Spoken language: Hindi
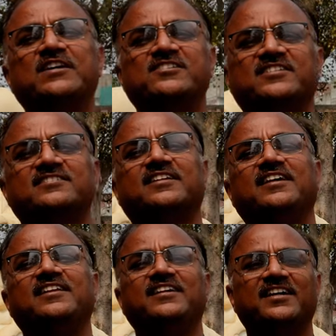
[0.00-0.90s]
फंक्शंस
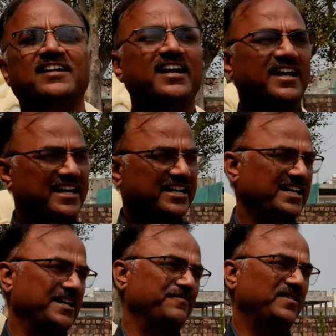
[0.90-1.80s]
के लिए
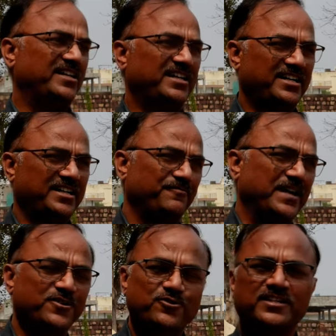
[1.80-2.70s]
एक
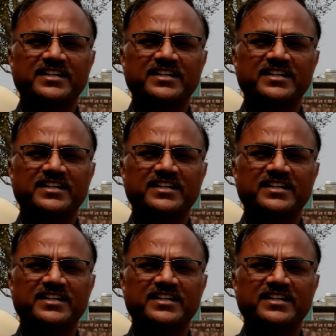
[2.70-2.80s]
वेन्यू